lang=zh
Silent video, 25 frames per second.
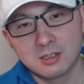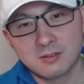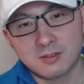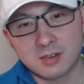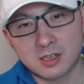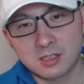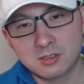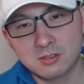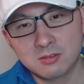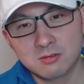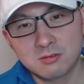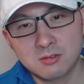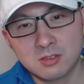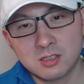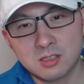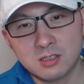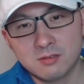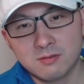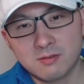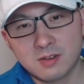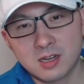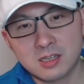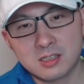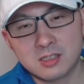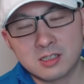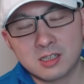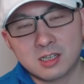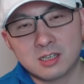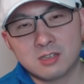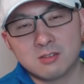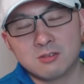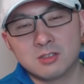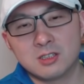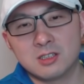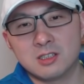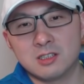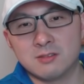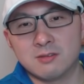反正如果一万张
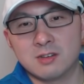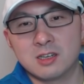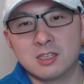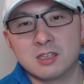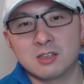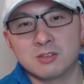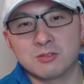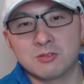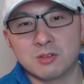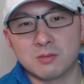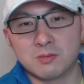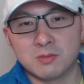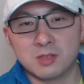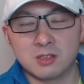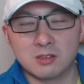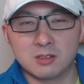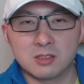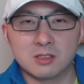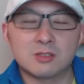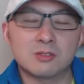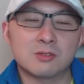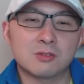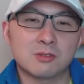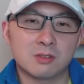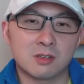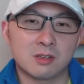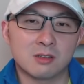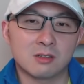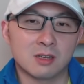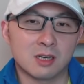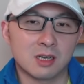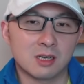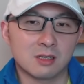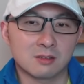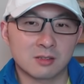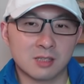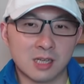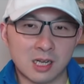或者几万张选票，那就需要
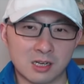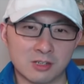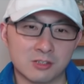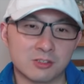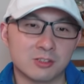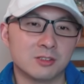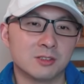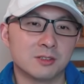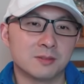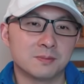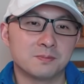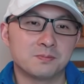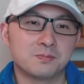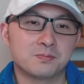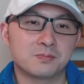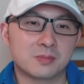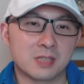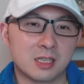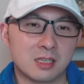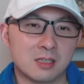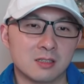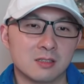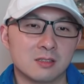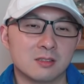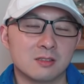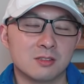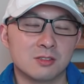一辆大车啊。